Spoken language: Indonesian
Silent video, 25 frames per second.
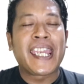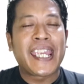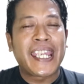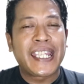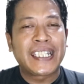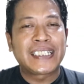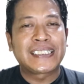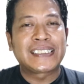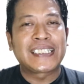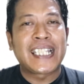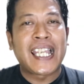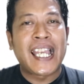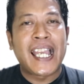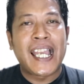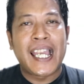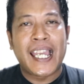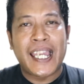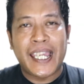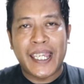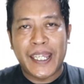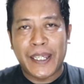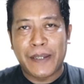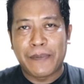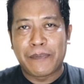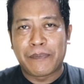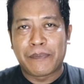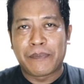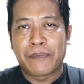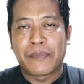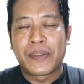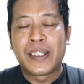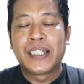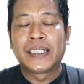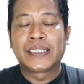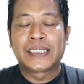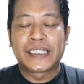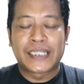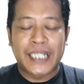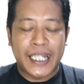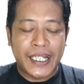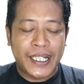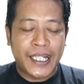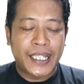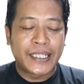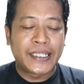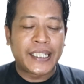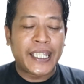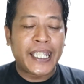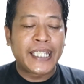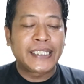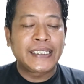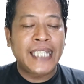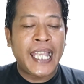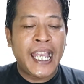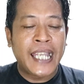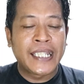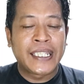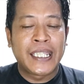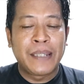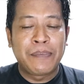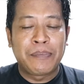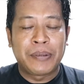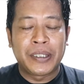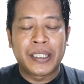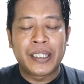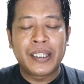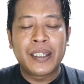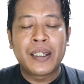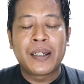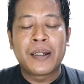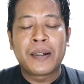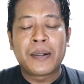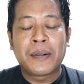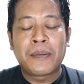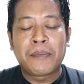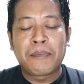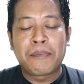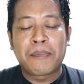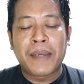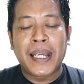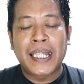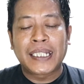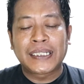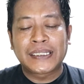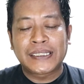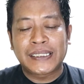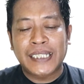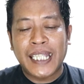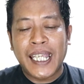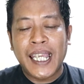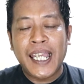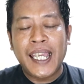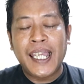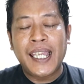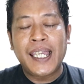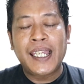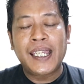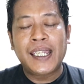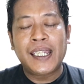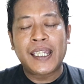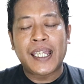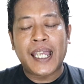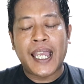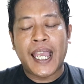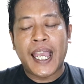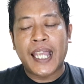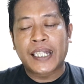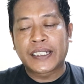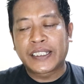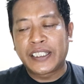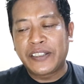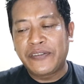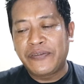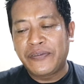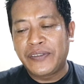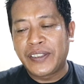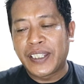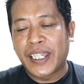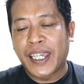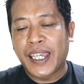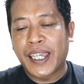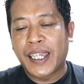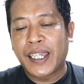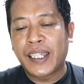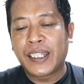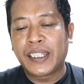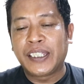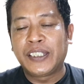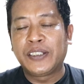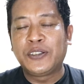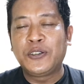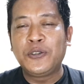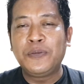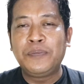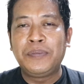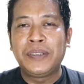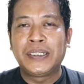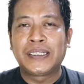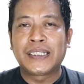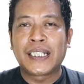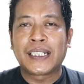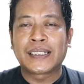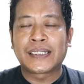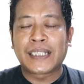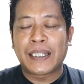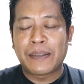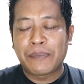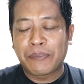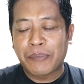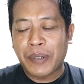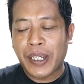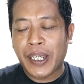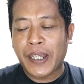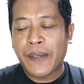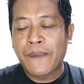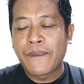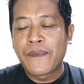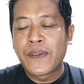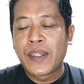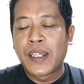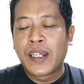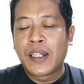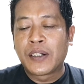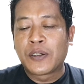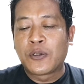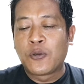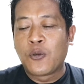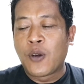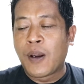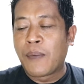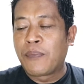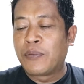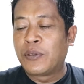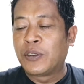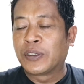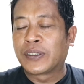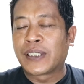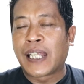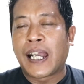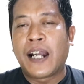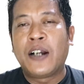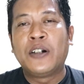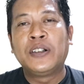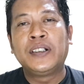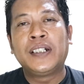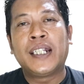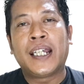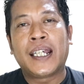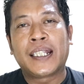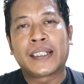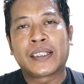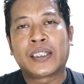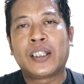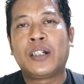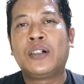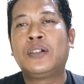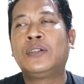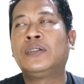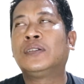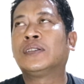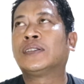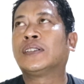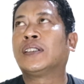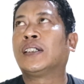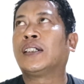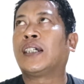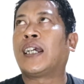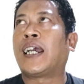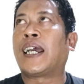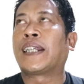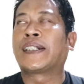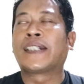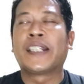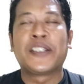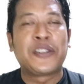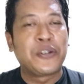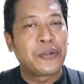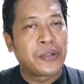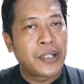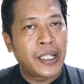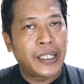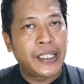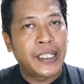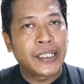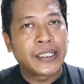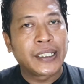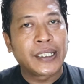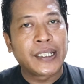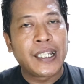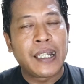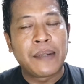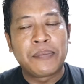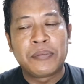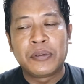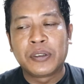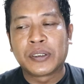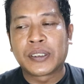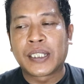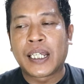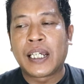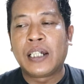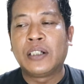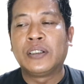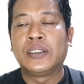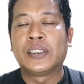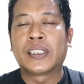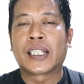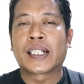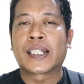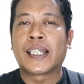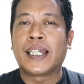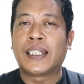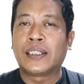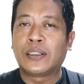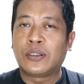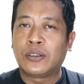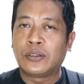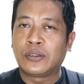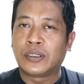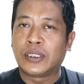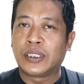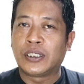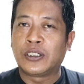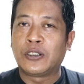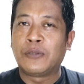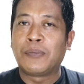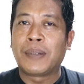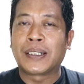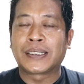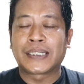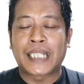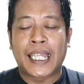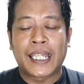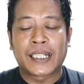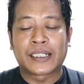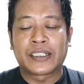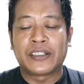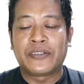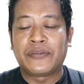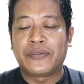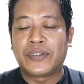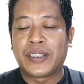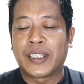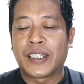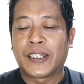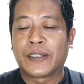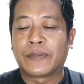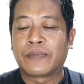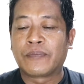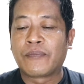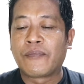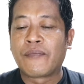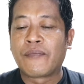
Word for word: SHM. Sedangkan SHGB masa aktifnya itu bisa sampai 20 tahun atau ada juga yang 30 tahun tergantung itu masa aktifnya.